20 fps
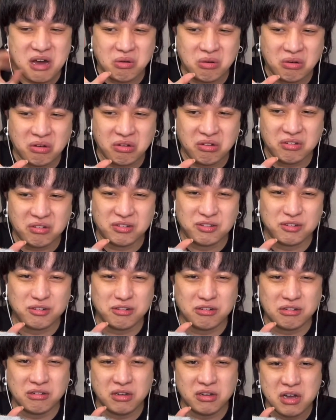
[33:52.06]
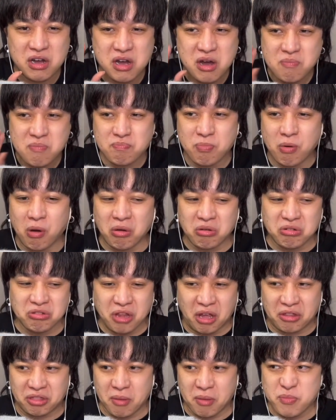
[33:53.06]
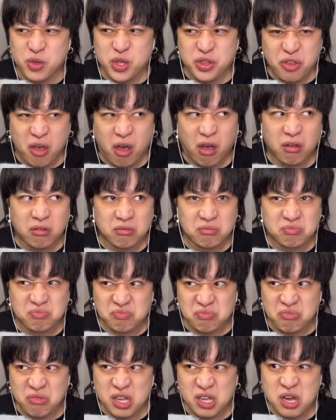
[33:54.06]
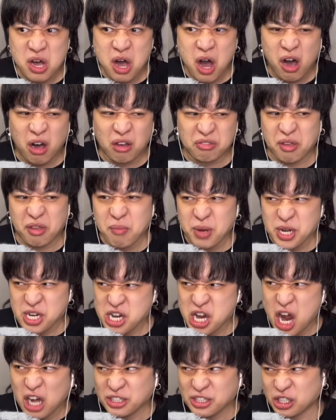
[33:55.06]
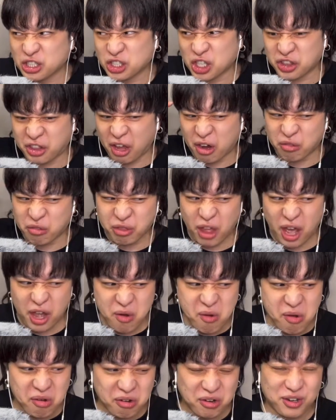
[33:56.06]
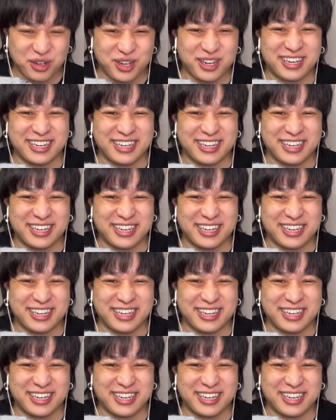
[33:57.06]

いや、僕なんて見て、頭に矢刺さってるんだよ。